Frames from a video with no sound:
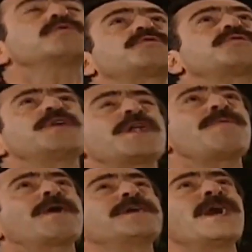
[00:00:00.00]
شوف
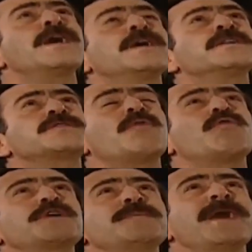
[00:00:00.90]
ذوله نايمين
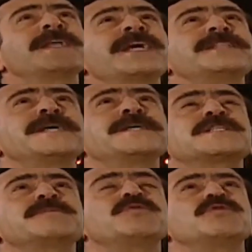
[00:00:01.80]
من وقت مثل
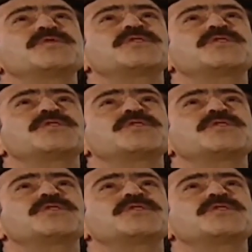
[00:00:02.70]
الدجاج